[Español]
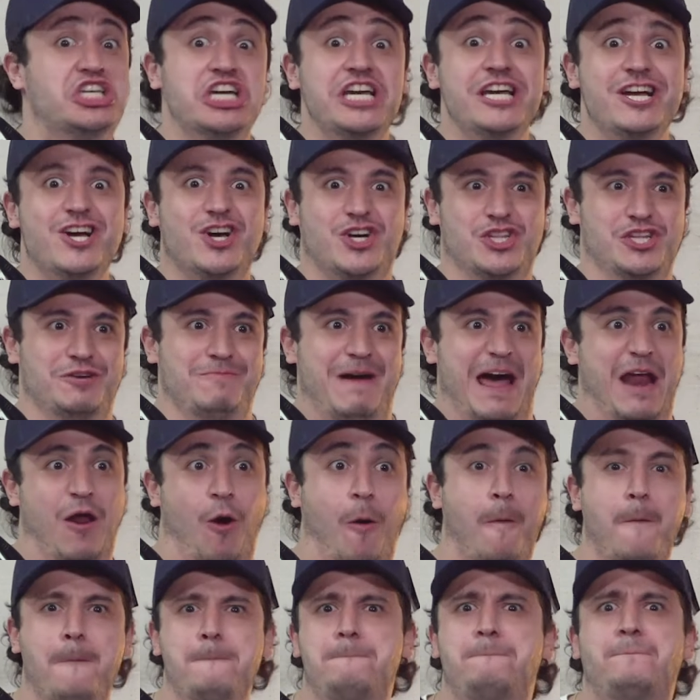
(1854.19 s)
chingo de
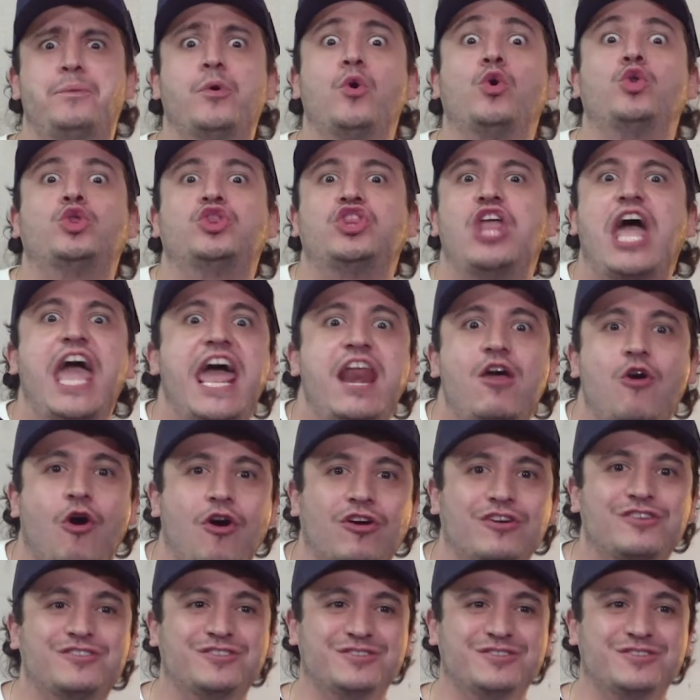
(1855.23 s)
varo, un putero.